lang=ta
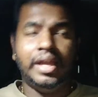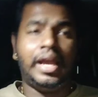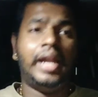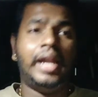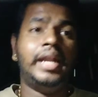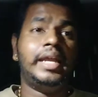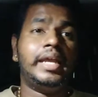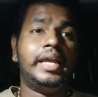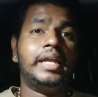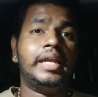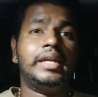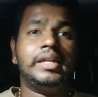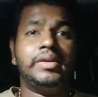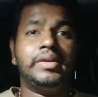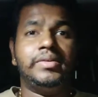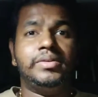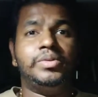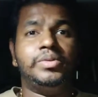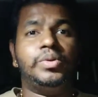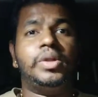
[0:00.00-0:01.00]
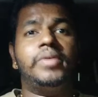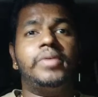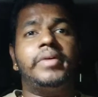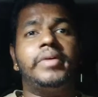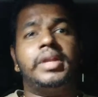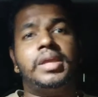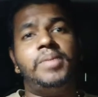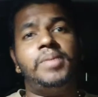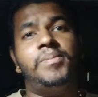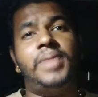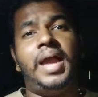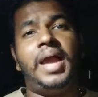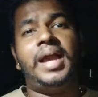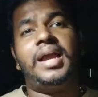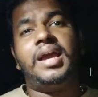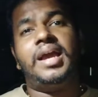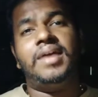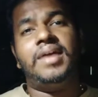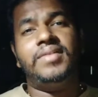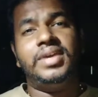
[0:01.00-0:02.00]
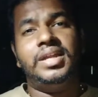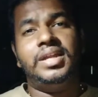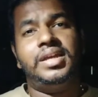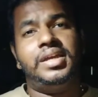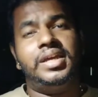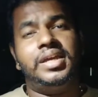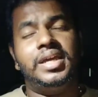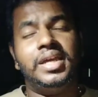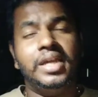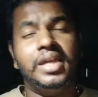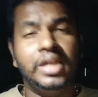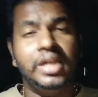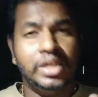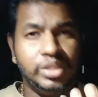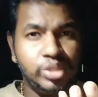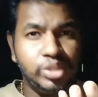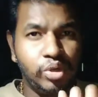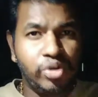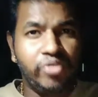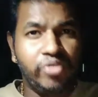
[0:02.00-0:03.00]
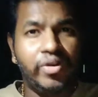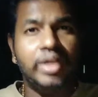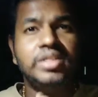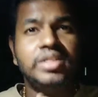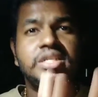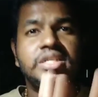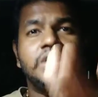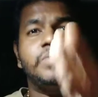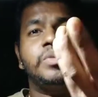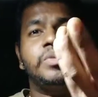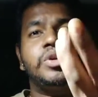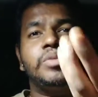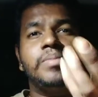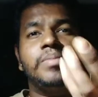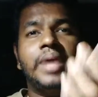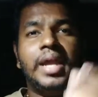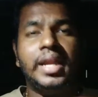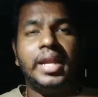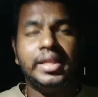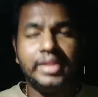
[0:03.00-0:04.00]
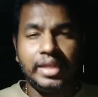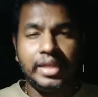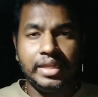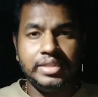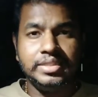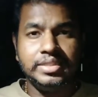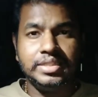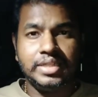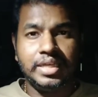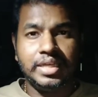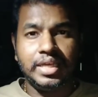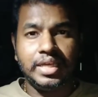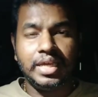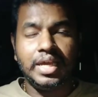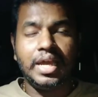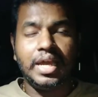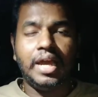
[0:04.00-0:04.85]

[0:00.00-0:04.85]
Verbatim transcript: கண்ணு கெட்டின தூரம் வரைக்கும் பிளாங்காகவே இருக்குது இந்த ஒரு ஃபங்க்ஷன் மட்டும் மேலே தெரிஞ்சிருக்கு